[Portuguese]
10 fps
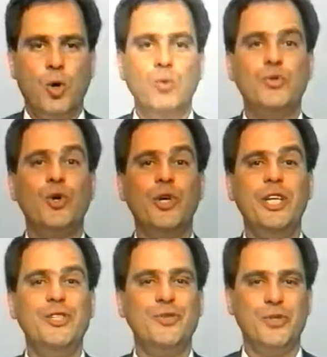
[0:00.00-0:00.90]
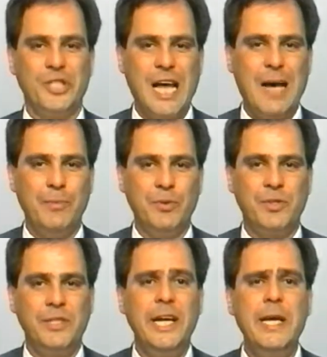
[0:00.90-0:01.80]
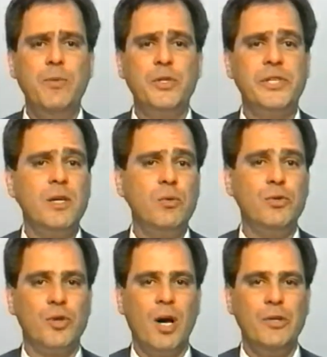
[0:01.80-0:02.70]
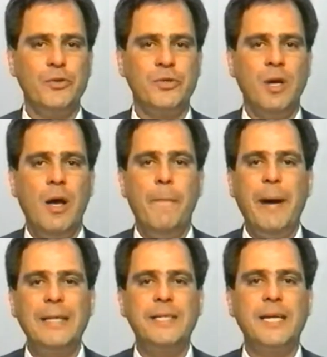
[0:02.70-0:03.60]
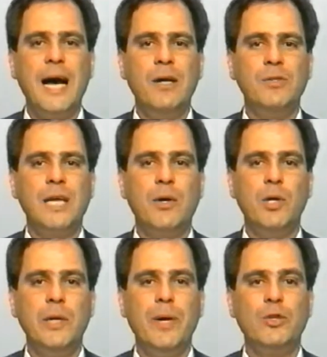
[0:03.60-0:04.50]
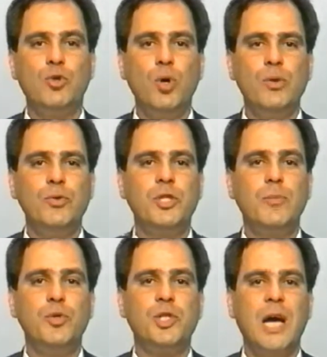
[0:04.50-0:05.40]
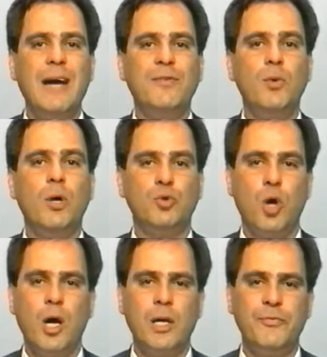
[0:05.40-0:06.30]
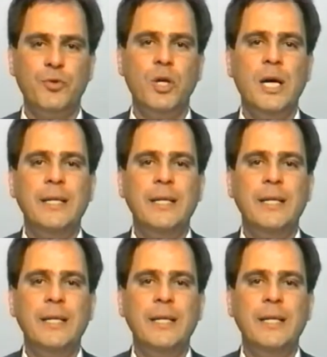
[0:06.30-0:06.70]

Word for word: Com um sorriso nos lábios e a emoção nos olhos, Padre Carlos acolheu a todos que buscavam o autógrafo